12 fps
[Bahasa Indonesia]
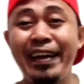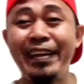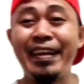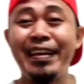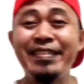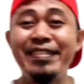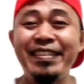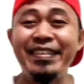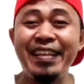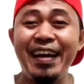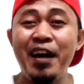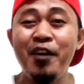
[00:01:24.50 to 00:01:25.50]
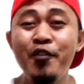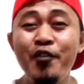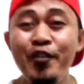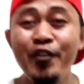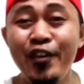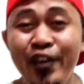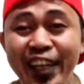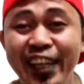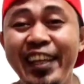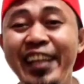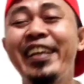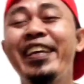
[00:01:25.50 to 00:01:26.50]
ikatan cinta
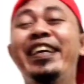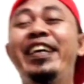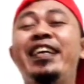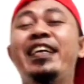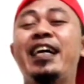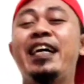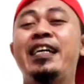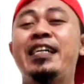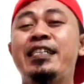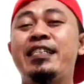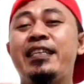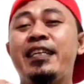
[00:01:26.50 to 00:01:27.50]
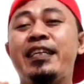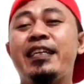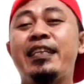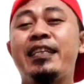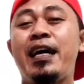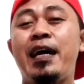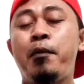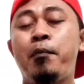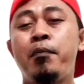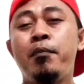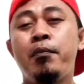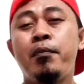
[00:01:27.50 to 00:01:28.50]
Hui. ya jadi
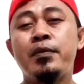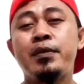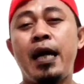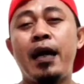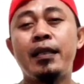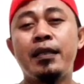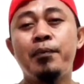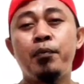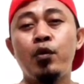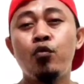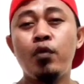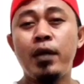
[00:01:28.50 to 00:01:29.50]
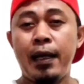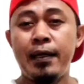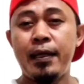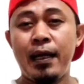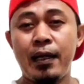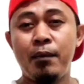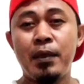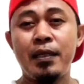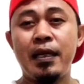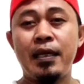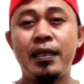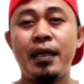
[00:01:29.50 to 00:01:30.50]
kita sangat diperlukan yang
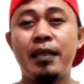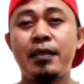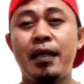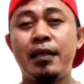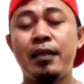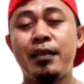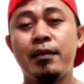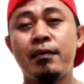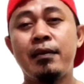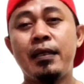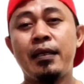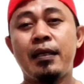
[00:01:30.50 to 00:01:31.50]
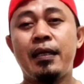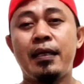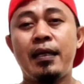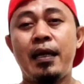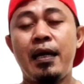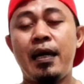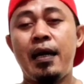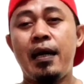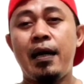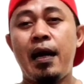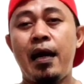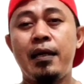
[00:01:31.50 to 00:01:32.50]
namanya ikatan itu karena
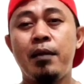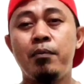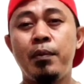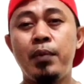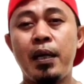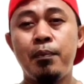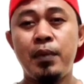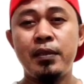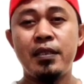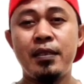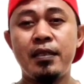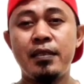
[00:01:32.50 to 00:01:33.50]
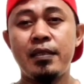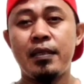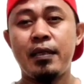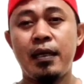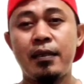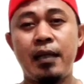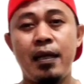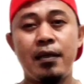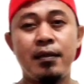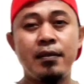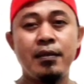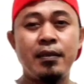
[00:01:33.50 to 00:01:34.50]
ada beberapa jenis
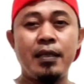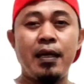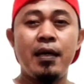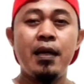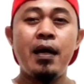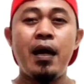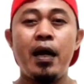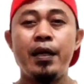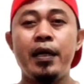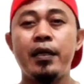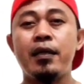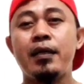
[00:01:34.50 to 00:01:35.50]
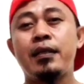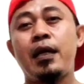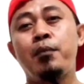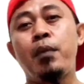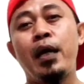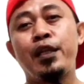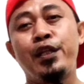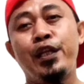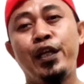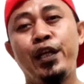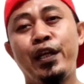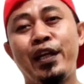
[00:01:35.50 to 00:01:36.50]
ikatan ya ada ikatan
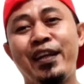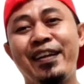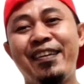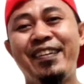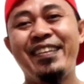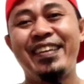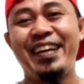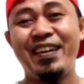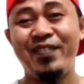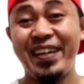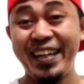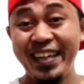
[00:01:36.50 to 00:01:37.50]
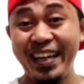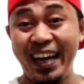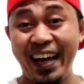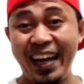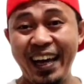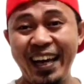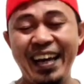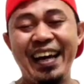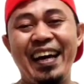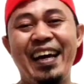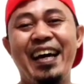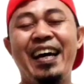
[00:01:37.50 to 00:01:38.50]
batin ya benar ya,
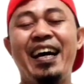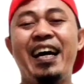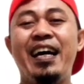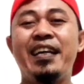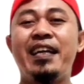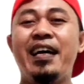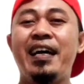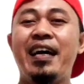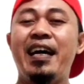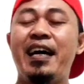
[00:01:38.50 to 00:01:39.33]
nah, ada